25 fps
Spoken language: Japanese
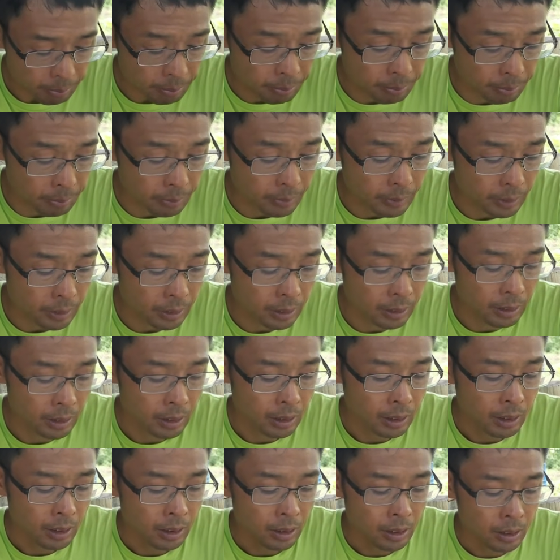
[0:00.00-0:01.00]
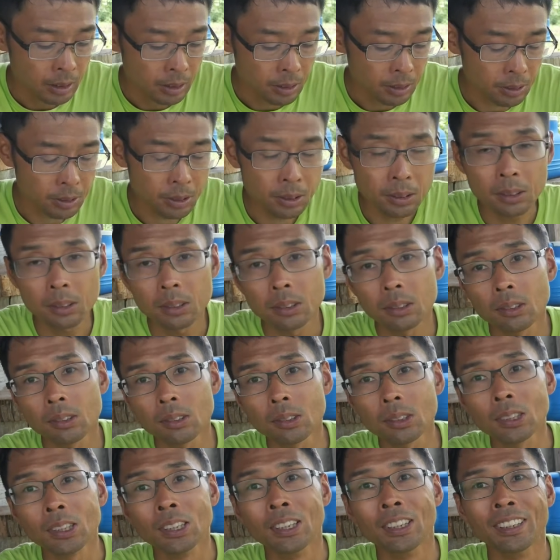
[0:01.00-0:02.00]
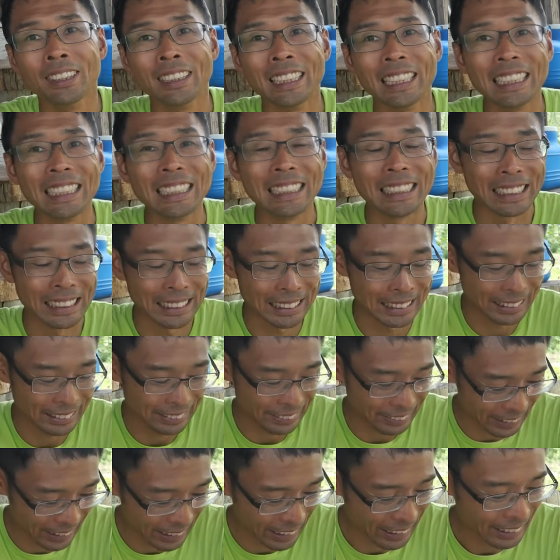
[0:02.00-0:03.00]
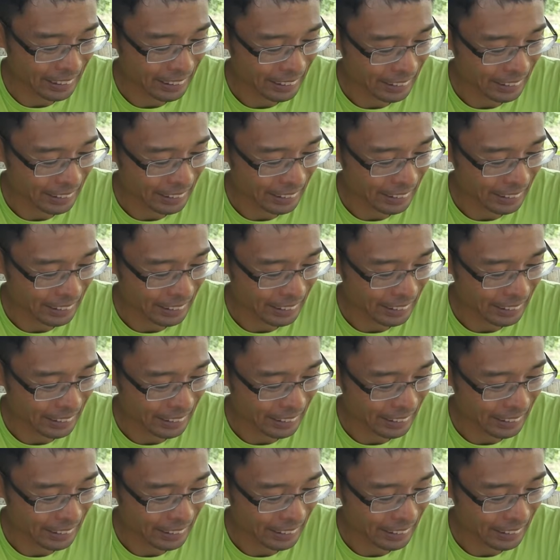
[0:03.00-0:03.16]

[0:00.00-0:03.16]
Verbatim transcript: うん。ということなんですよね。